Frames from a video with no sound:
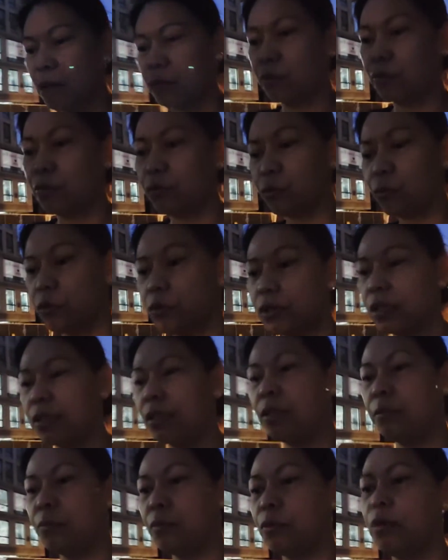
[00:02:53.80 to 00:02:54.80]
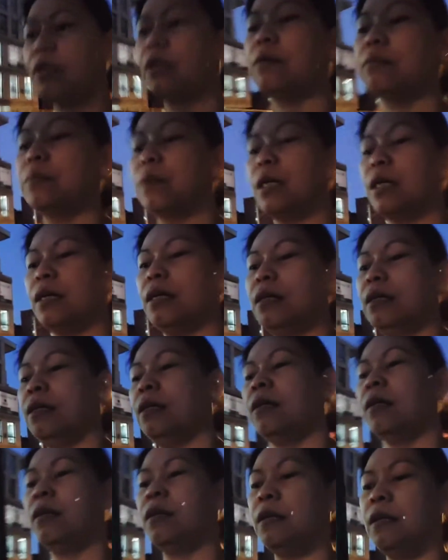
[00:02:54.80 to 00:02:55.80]
madudukot, hindi mo alam na
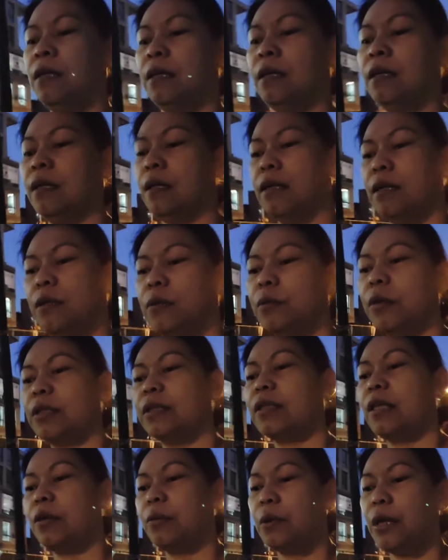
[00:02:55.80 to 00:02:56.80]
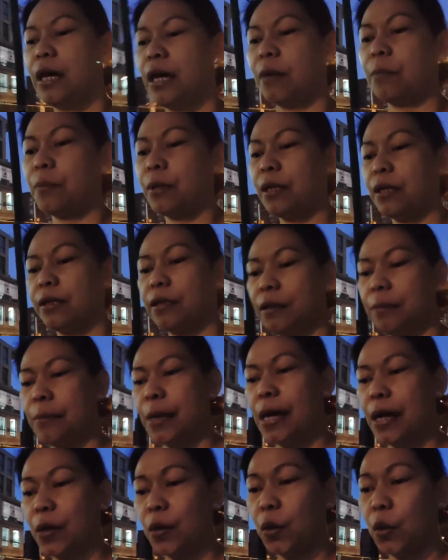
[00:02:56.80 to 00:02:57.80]
in one day, wala ka palang
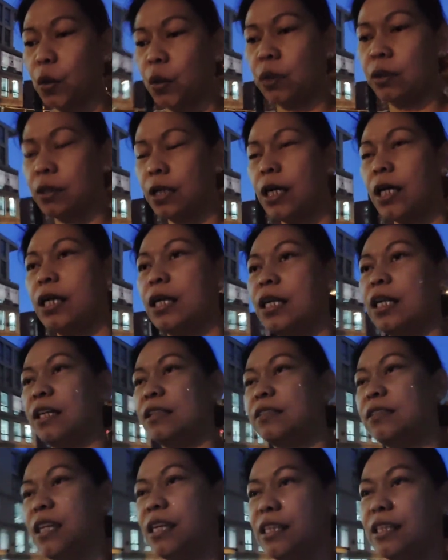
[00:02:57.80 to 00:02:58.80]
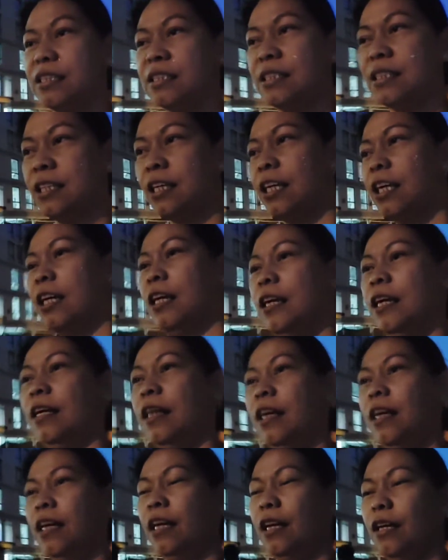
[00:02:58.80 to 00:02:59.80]
trabaho ng ilang days.
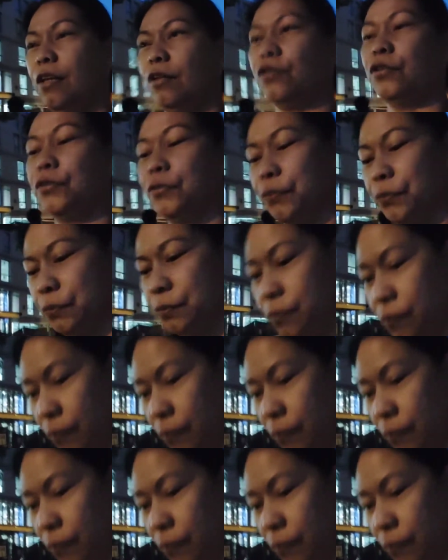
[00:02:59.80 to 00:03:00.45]
Ayun.